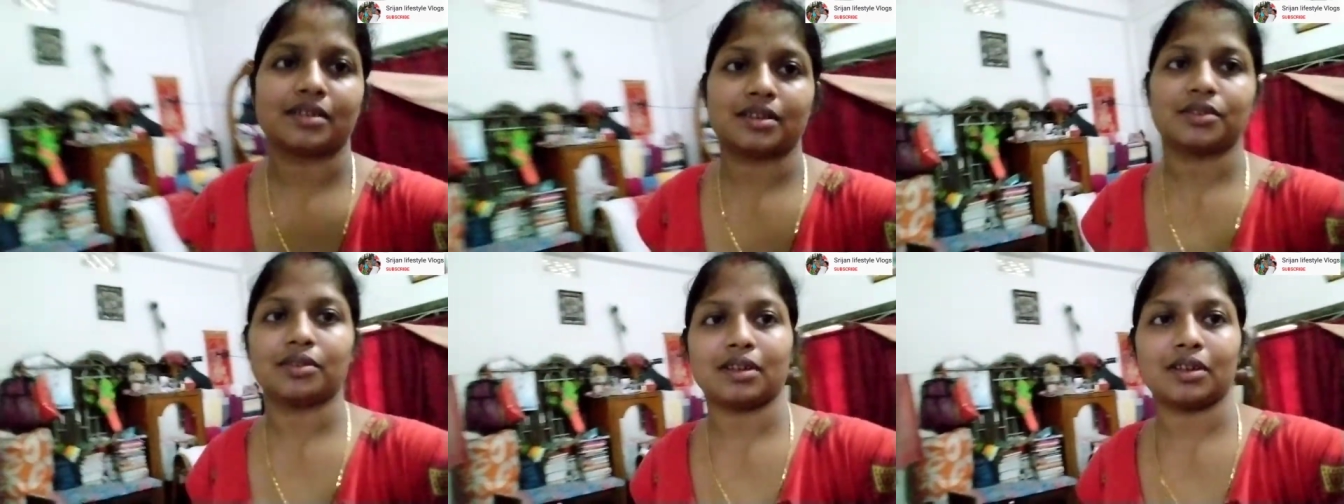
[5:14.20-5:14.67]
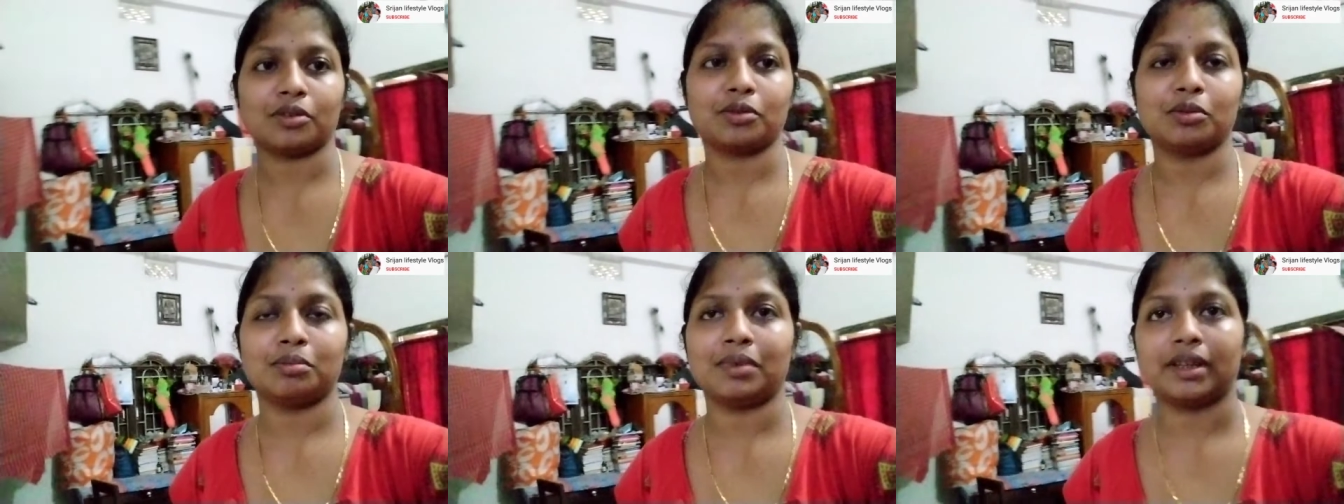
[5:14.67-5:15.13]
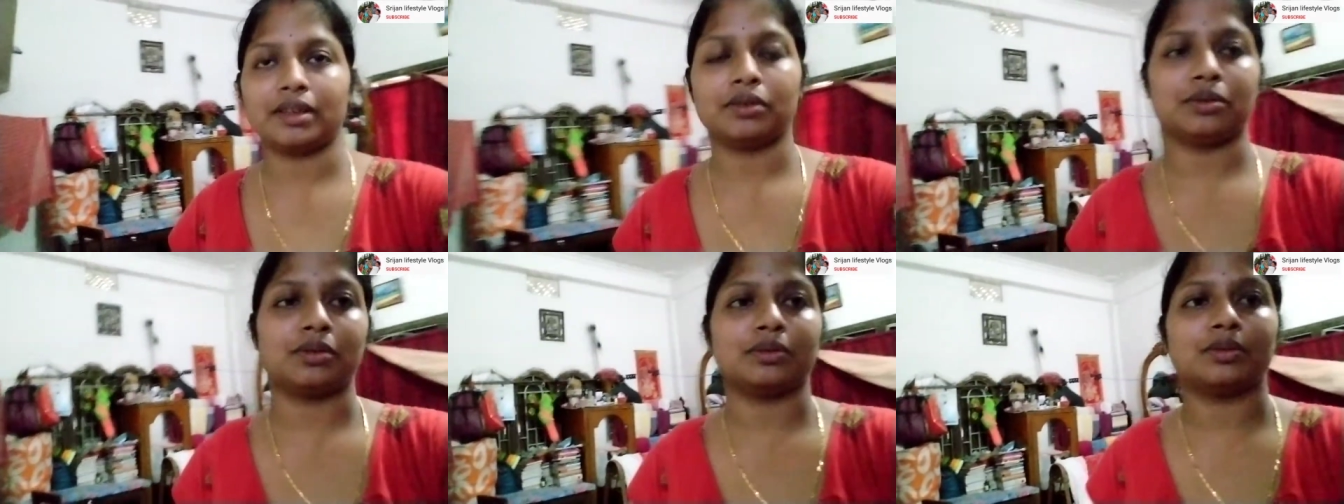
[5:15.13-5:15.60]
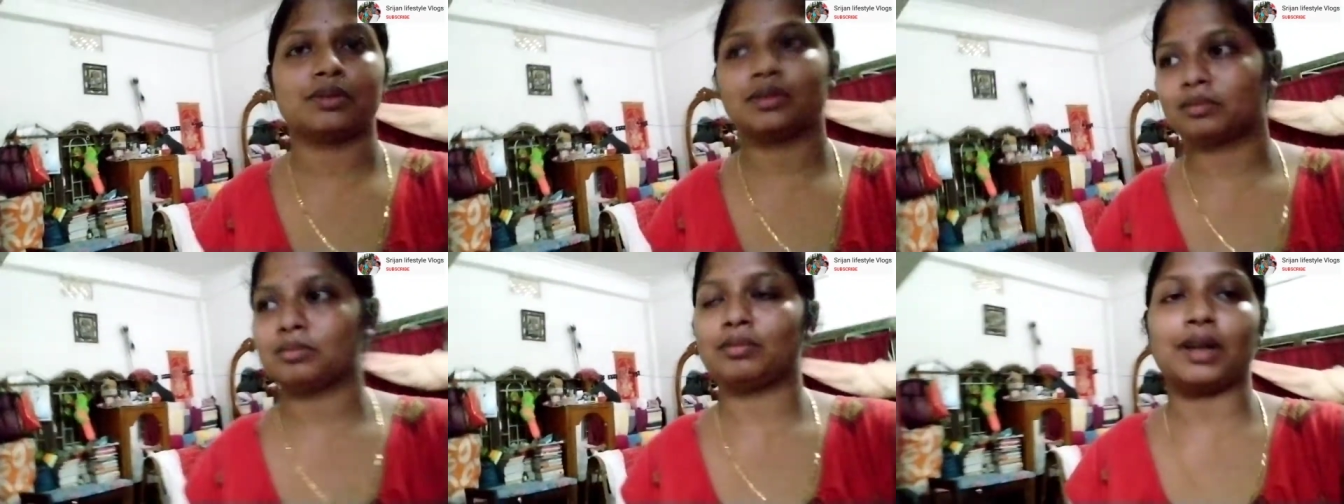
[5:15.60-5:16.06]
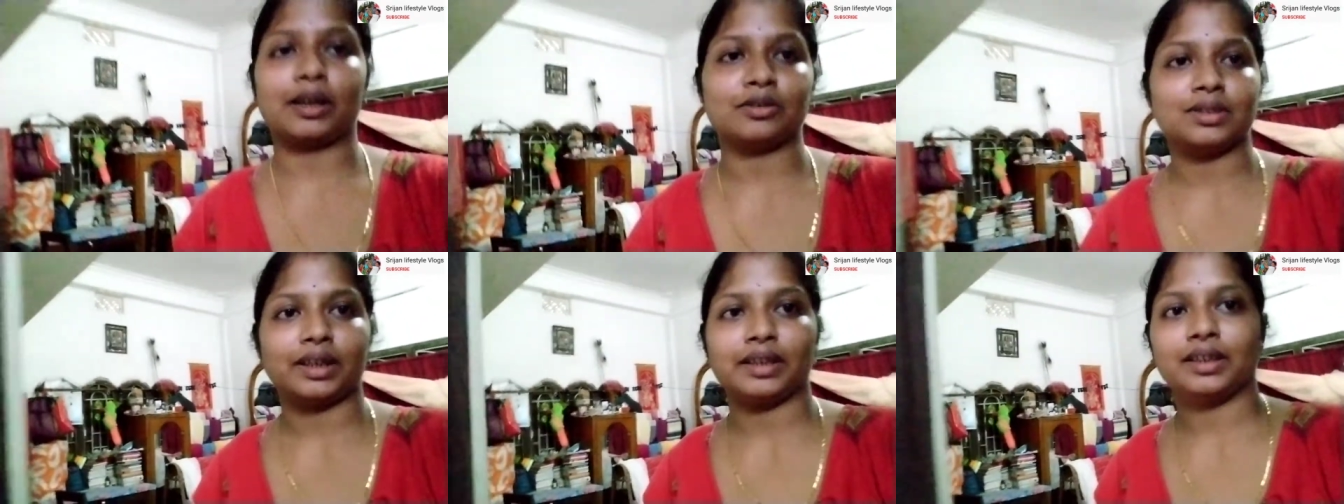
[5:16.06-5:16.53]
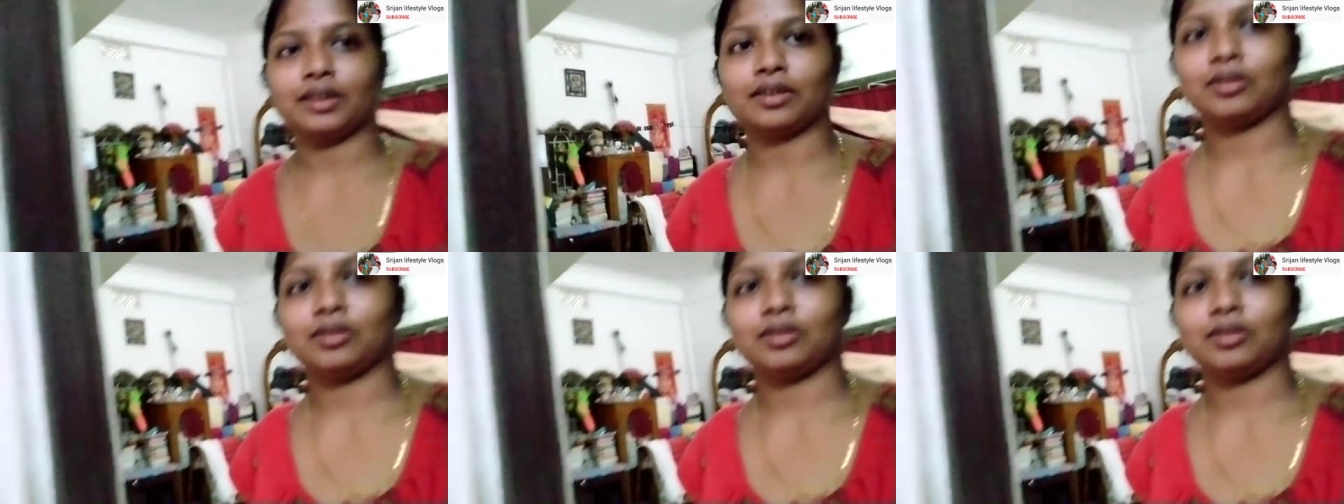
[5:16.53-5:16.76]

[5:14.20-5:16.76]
শ্রীজন এখনও ঘুমায়নি ও এখন জানি না